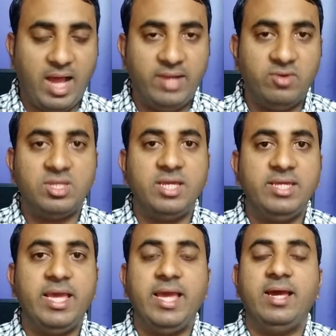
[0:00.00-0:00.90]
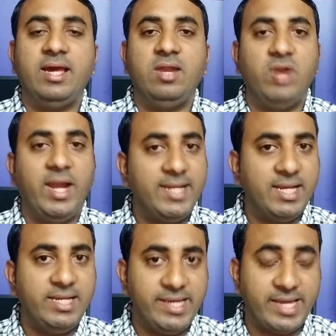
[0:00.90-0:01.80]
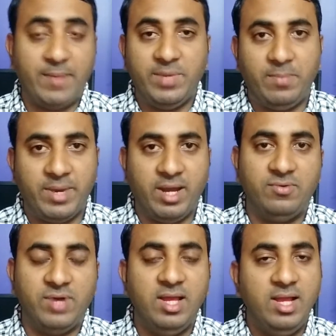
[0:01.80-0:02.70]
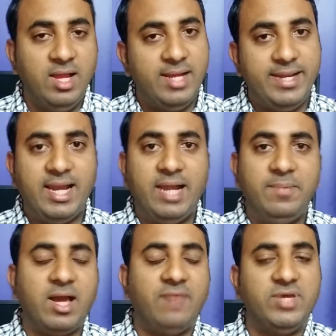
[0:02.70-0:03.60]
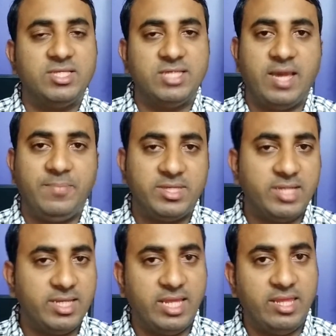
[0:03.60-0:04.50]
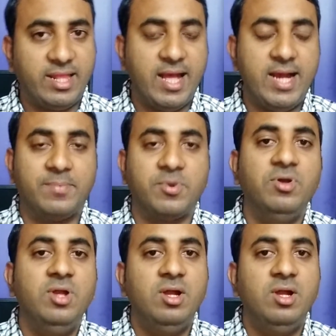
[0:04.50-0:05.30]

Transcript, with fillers: आई डोंट थिंक ये लो लाइट के लिए कैमरा बना हुआ है डे लाइट में काफ़ी अच्छा के पिक्चर दे देता है आपको